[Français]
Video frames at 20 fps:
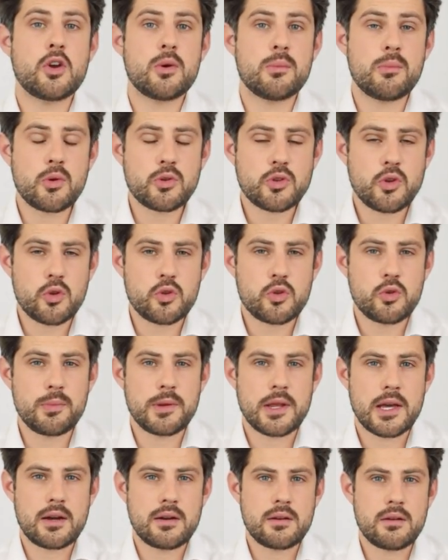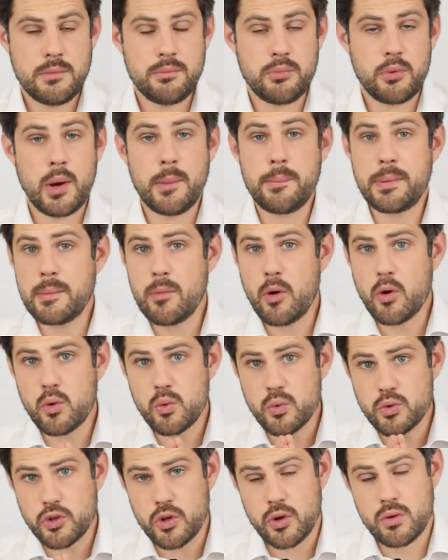le montant du bien pour un paiement
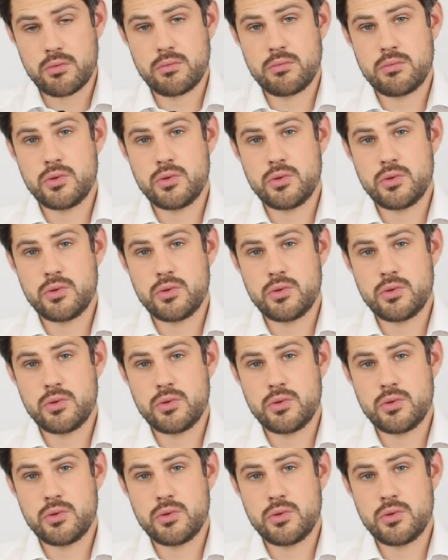comptant,